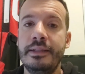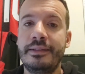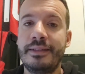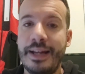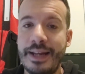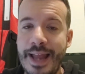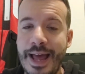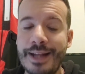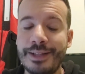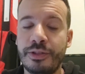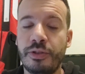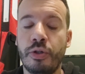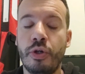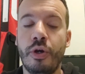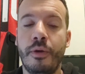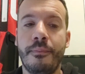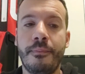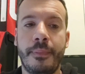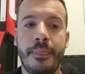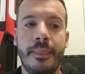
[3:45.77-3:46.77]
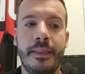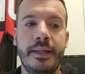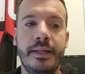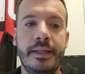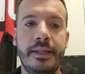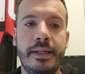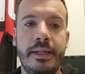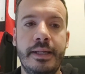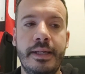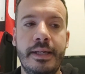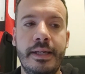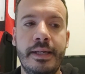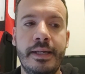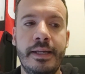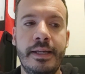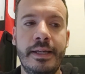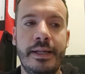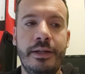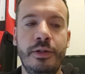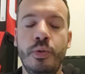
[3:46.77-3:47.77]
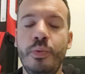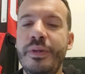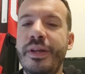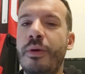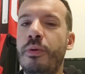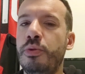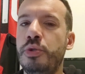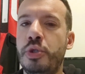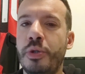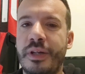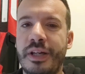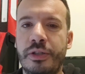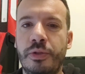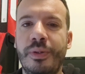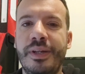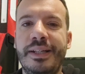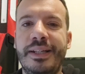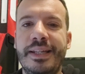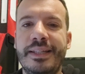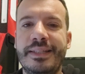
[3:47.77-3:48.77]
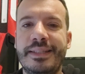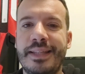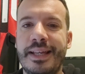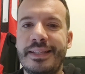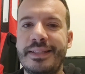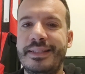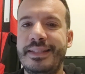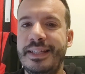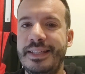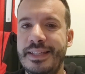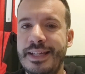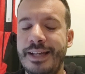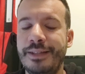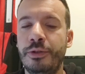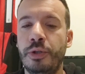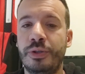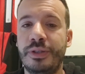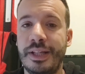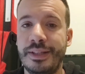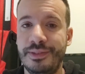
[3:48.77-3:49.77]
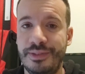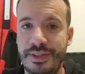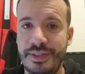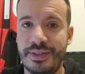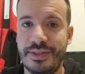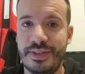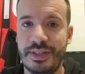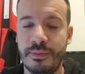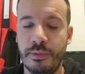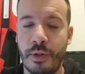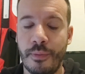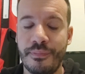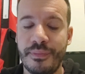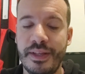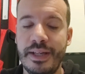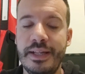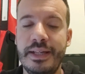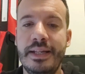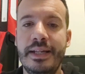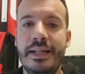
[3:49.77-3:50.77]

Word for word: tra l'altro eh, lui è un giocatore che sta segnando tantissimo,